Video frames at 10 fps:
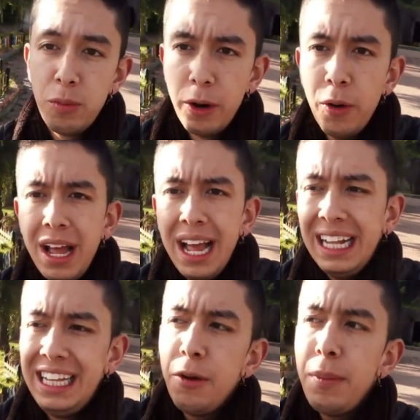Bueno,
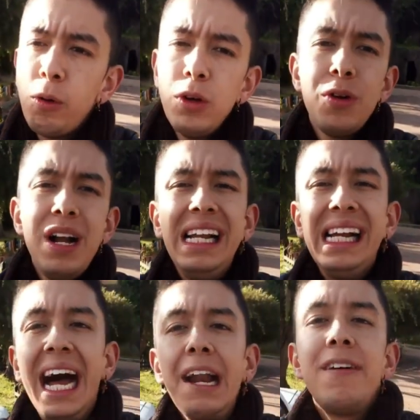el día de hoy me encuentro en el
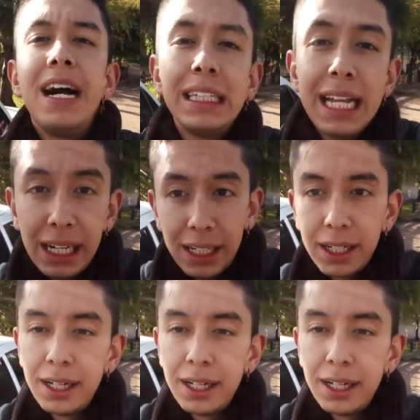Car Fast Track,